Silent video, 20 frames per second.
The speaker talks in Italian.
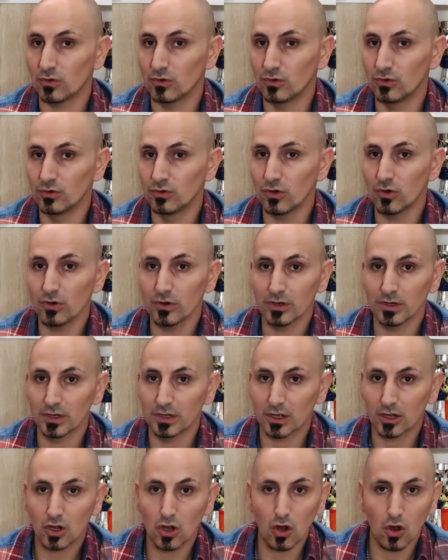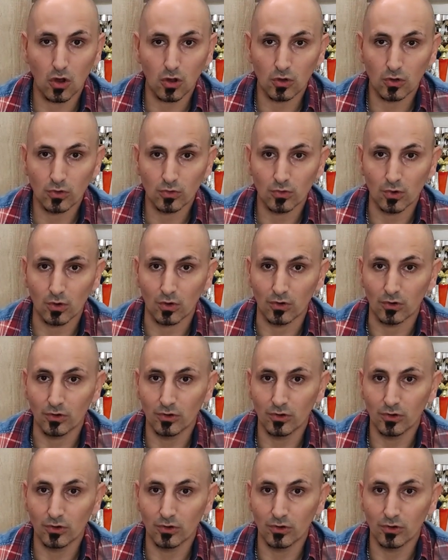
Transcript: non congruo,